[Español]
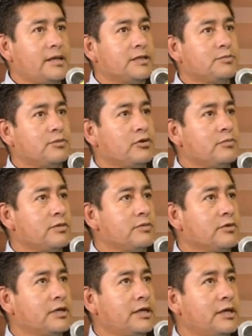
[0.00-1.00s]
Es por lo
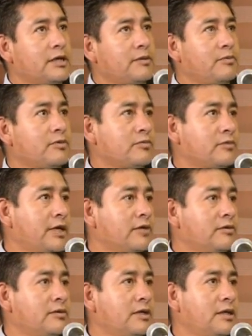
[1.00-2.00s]
mismo que, pues
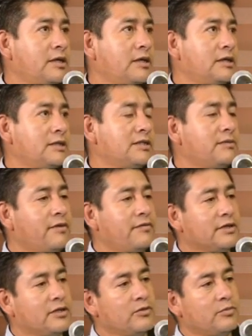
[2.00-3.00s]
bueno, eh, se ve
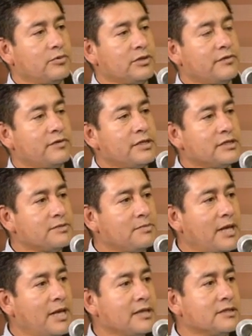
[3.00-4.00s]
afectado por diferentes
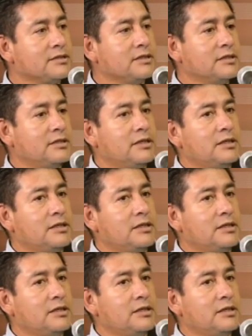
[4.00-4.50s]
plagas.